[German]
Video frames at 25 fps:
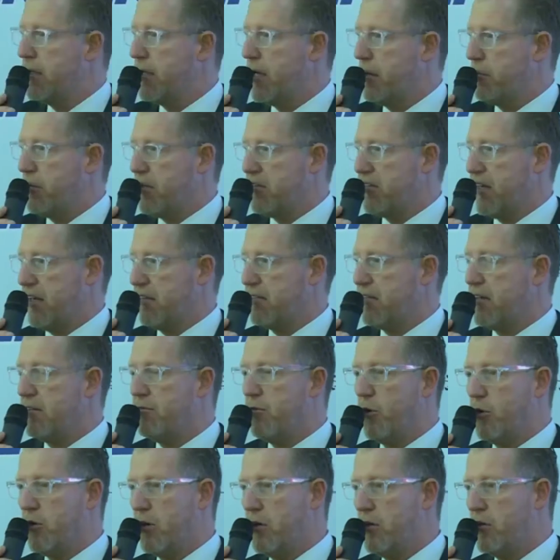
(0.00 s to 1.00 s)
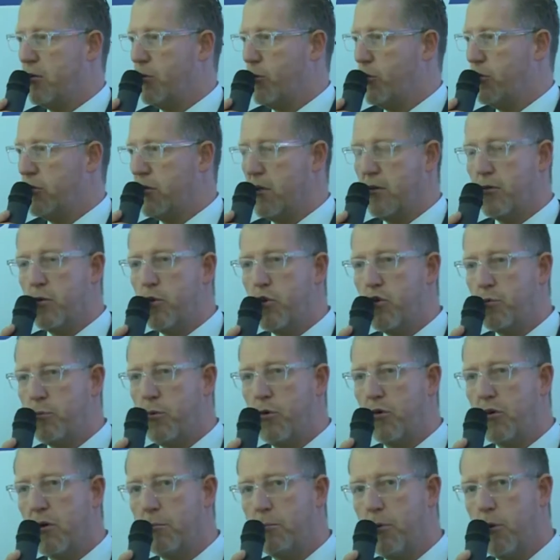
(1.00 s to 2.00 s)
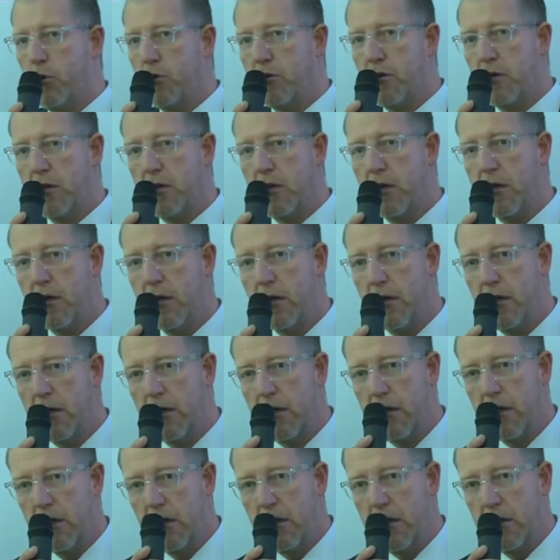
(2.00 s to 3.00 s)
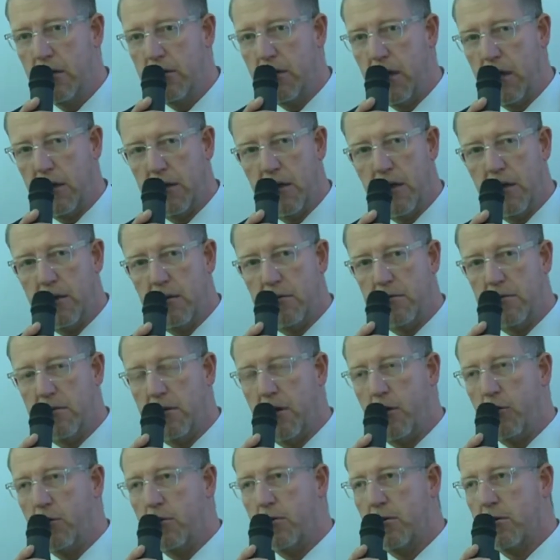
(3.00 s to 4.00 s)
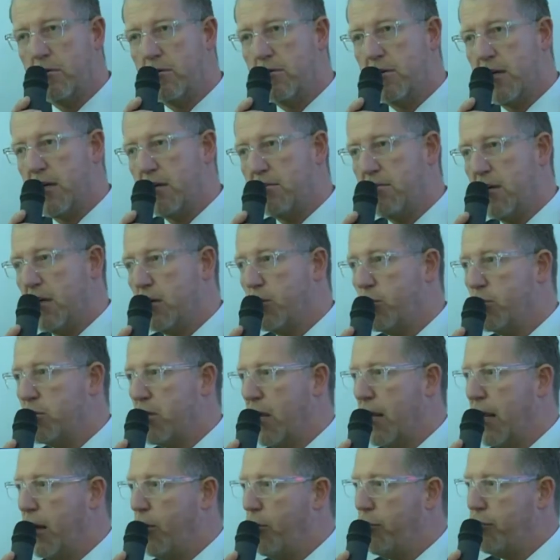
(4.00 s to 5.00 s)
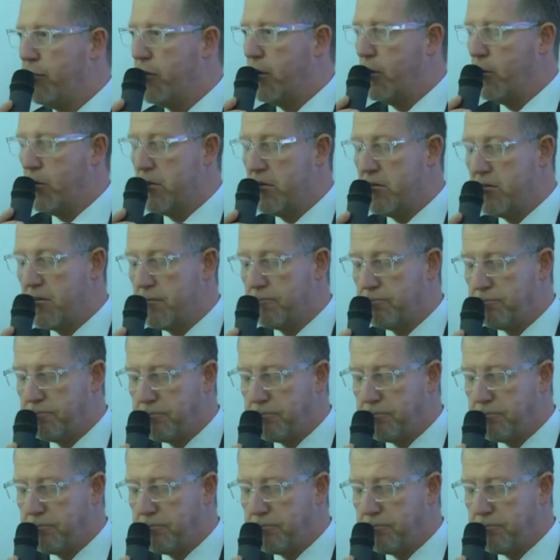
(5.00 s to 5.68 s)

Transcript: haben wir sechs gewonnen und in Duisburg gepunktet. Ich denke, das ist auch ein sehr, sehr guter Lauf für uns.